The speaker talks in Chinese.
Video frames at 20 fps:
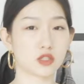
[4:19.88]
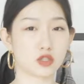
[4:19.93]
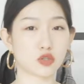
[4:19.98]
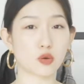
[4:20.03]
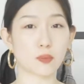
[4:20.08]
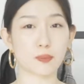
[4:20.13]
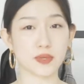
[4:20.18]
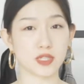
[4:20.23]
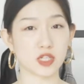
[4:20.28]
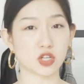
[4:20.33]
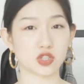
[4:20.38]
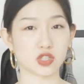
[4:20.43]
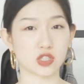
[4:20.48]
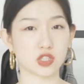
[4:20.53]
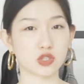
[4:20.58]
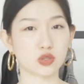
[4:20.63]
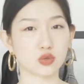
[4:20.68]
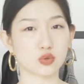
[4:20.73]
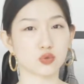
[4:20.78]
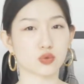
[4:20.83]
就比较
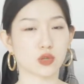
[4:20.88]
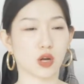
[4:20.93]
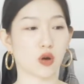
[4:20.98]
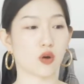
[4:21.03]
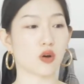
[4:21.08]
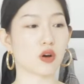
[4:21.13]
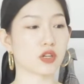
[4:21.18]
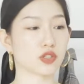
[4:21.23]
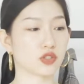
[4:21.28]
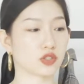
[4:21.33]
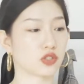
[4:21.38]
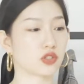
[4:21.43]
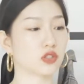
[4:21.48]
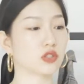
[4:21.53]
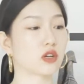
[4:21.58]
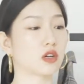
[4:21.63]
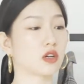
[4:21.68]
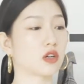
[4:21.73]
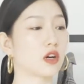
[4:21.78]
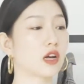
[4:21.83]
基础，然后很适
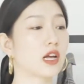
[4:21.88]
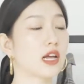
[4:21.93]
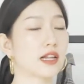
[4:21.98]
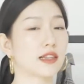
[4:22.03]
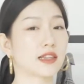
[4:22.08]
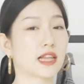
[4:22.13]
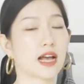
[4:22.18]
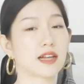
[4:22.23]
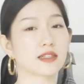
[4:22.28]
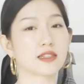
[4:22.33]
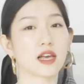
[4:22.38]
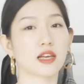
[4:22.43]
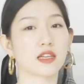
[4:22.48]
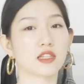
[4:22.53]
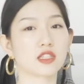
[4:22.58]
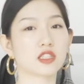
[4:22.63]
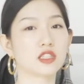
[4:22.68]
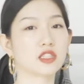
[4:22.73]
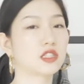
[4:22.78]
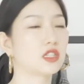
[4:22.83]
合搭在一
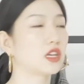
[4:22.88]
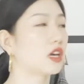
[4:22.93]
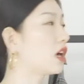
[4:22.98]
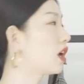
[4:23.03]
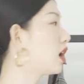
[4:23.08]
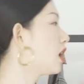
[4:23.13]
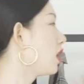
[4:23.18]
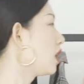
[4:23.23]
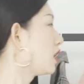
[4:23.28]
些